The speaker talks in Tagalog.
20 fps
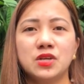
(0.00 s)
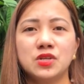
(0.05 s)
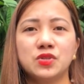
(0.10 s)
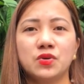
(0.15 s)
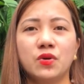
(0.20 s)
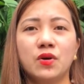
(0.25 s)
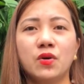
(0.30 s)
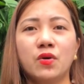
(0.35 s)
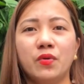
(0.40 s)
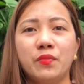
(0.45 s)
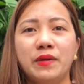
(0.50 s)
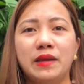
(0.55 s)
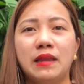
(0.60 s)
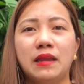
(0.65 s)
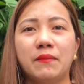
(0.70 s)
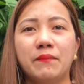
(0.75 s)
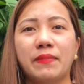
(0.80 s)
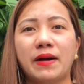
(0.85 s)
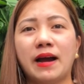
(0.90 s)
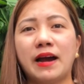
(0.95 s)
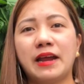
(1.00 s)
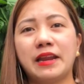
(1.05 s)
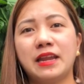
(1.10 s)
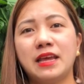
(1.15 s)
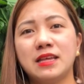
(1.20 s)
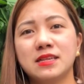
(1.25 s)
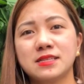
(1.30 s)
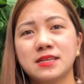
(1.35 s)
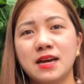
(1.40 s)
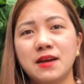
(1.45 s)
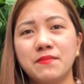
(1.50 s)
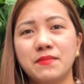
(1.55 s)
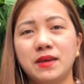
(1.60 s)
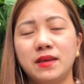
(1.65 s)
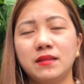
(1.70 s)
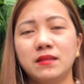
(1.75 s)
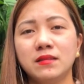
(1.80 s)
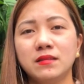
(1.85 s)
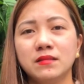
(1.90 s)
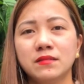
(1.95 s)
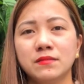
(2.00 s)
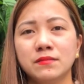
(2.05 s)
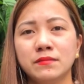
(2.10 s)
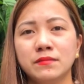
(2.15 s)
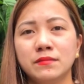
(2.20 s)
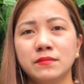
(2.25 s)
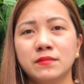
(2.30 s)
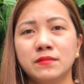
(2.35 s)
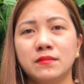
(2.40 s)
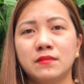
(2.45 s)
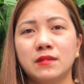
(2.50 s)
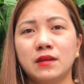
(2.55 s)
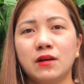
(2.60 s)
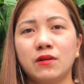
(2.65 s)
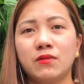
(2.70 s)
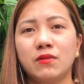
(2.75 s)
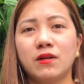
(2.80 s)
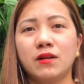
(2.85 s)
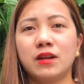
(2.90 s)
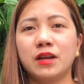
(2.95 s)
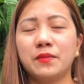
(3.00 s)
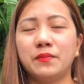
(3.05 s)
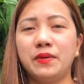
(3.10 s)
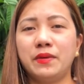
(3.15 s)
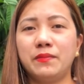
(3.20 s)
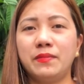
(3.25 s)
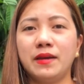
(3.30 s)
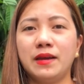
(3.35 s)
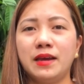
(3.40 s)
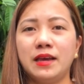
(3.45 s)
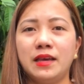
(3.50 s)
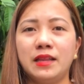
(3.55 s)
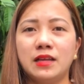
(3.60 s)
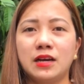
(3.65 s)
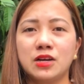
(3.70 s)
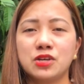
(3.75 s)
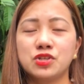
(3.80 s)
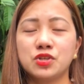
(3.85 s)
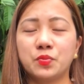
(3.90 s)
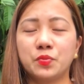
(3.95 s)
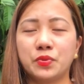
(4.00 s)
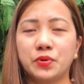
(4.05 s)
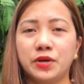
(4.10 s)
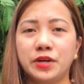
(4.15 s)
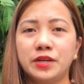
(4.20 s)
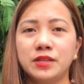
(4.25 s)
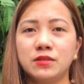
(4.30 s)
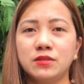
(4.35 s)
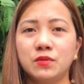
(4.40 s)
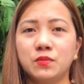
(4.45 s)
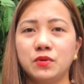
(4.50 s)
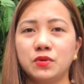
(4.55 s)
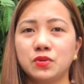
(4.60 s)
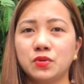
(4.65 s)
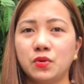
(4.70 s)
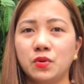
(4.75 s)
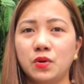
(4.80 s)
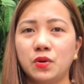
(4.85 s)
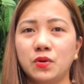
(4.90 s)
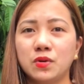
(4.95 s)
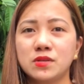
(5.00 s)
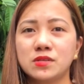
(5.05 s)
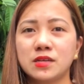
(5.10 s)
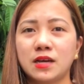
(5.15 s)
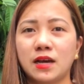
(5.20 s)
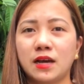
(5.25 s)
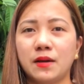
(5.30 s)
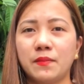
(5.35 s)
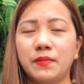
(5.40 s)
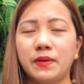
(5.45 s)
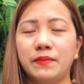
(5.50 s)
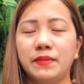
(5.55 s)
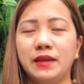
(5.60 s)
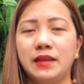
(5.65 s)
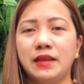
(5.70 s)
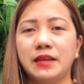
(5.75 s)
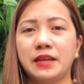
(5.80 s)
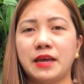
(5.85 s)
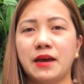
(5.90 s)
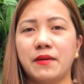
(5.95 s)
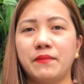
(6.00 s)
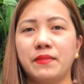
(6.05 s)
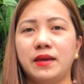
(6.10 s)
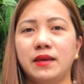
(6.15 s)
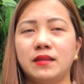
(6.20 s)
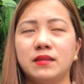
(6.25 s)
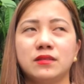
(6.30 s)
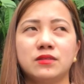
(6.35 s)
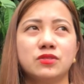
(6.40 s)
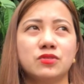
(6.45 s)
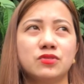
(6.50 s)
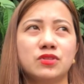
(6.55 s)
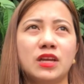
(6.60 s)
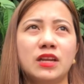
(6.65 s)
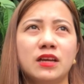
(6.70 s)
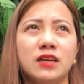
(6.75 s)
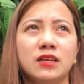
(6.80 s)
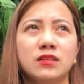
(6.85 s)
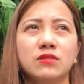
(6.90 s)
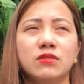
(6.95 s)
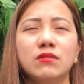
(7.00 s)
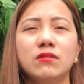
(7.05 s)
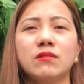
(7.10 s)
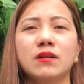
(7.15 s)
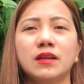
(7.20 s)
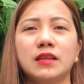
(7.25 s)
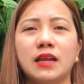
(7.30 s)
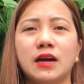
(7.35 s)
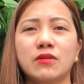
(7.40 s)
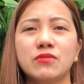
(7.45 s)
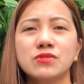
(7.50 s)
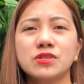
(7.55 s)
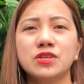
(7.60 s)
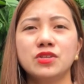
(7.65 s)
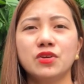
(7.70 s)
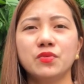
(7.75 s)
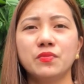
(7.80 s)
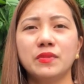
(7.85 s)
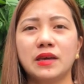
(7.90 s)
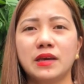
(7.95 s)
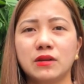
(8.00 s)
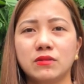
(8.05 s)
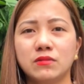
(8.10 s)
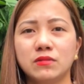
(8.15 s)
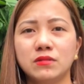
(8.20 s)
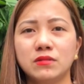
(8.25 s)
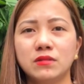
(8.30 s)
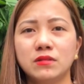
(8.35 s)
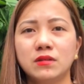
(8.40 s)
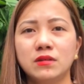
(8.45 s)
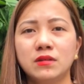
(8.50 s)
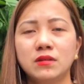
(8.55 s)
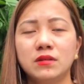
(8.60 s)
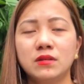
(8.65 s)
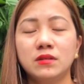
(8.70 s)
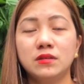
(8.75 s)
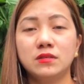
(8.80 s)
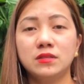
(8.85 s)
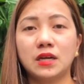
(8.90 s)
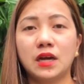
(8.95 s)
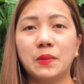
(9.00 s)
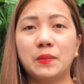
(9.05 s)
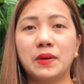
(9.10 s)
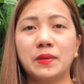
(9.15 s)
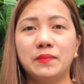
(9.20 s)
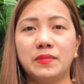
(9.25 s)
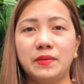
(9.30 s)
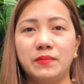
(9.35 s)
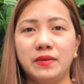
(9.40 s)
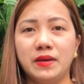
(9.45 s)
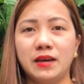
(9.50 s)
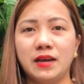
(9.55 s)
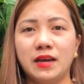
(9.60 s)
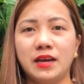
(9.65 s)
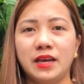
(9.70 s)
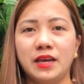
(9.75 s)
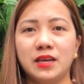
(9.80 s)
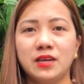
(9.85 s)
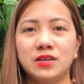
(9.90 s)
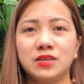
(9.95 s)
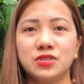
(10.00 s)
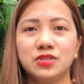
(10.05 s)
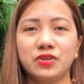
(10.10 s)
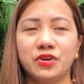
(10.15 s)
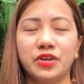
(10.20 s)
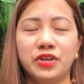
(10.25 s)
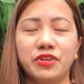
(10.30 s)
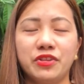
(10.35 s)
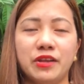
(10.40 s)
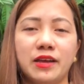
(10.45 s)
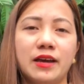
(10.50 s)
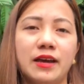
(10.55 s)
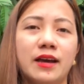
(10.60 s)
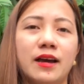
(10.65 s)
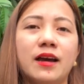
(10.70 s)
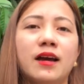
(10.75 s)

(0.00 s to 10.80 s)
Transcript: So ako bilang panganay sa amin, ako ang nagbibigay ng support, tumutulong sa pamilya namin. So talagang tulungan lang kung sino meron, siya ang magbibigay. So ayun nga.